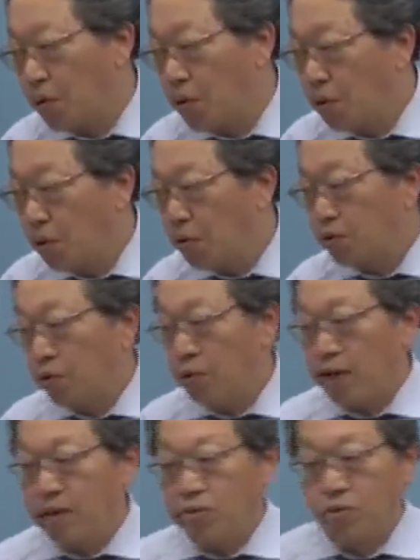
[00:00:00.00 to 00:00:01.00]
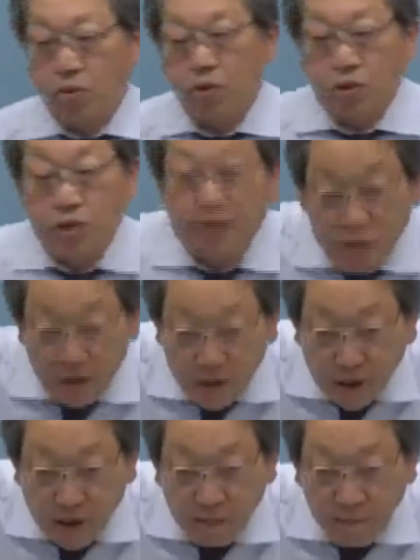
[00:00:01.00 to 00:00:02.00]
を捉えるとしたらで
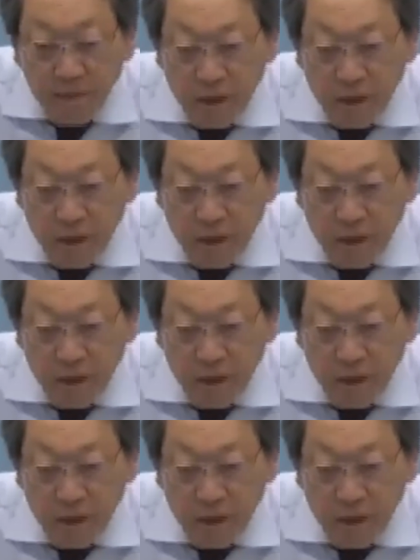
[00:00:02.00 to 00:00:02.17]
すね、